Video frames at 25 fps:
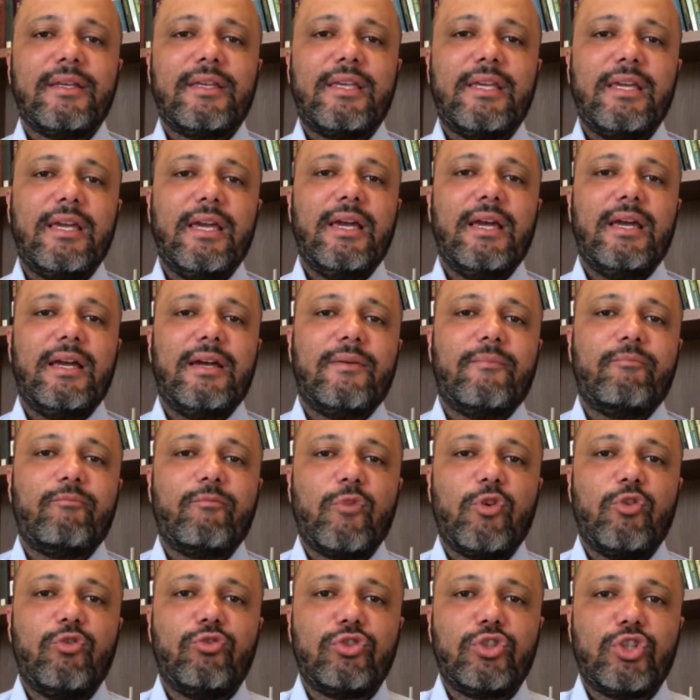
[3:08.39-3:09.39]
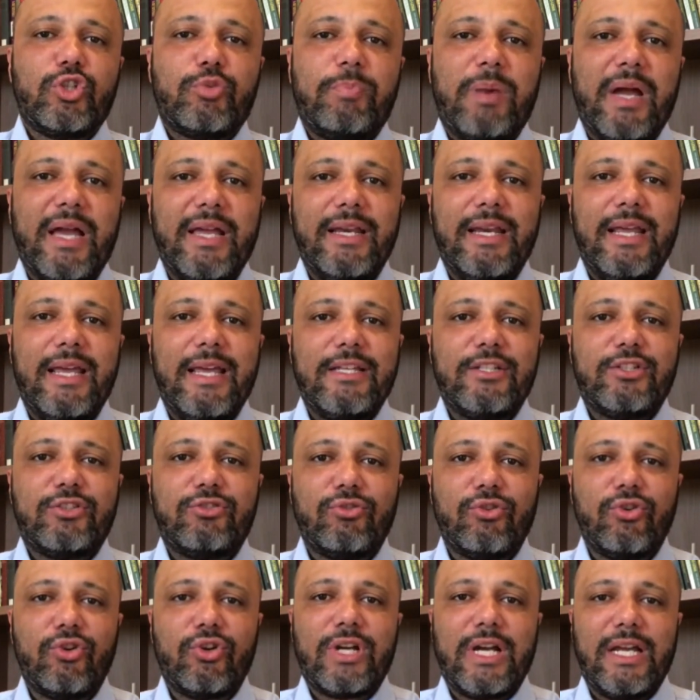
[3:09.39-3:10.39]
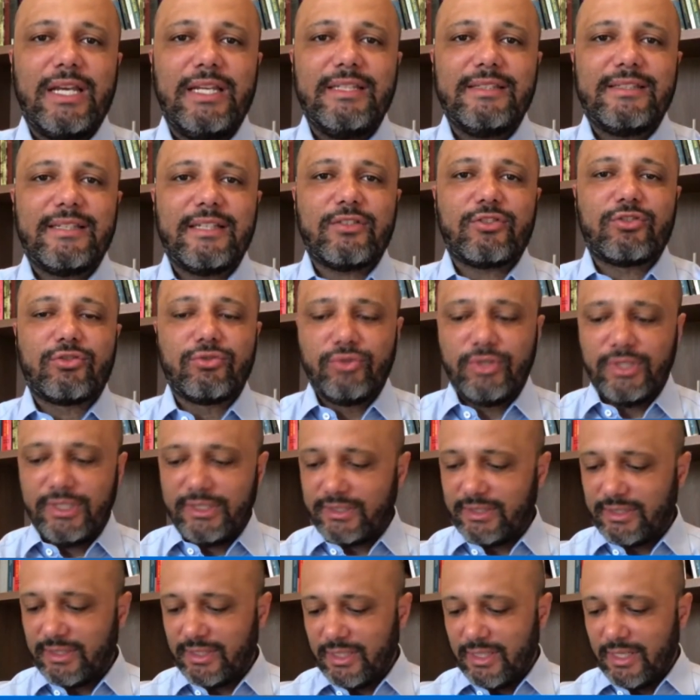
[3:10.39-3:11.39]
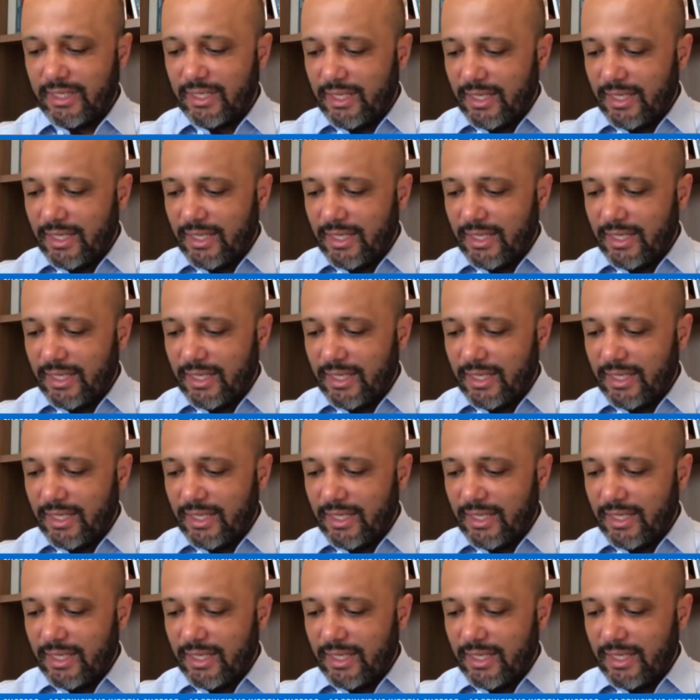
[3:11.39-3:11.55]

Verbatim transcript: que é um dos painéis do Localiza SUS,